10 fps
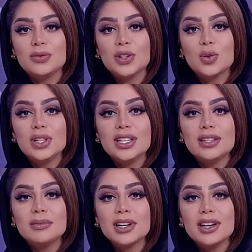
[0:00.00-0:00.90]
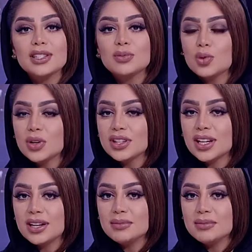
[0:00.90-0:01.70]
في كل الإمارات موثقا